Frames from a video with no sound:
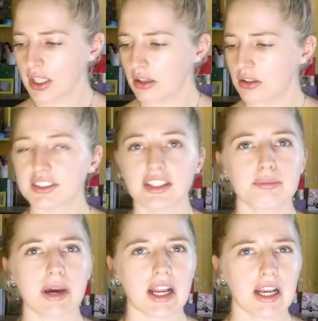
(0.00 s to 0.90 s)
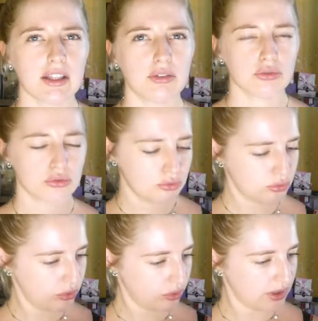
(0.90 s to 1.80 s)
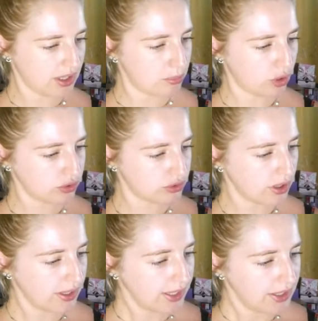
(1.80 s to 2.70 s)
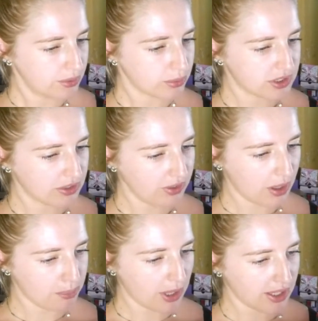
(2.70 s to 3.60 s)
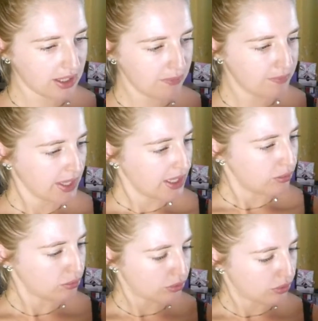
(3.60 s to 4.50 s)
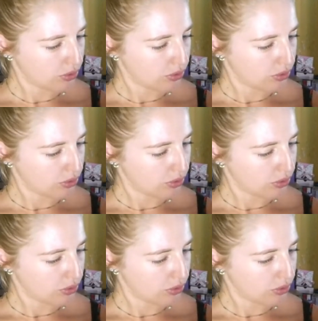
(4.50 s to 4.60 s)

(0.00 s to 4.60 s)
euh, cette marque-là dans une autre thé box. Donc c'est fait à Paris. Donc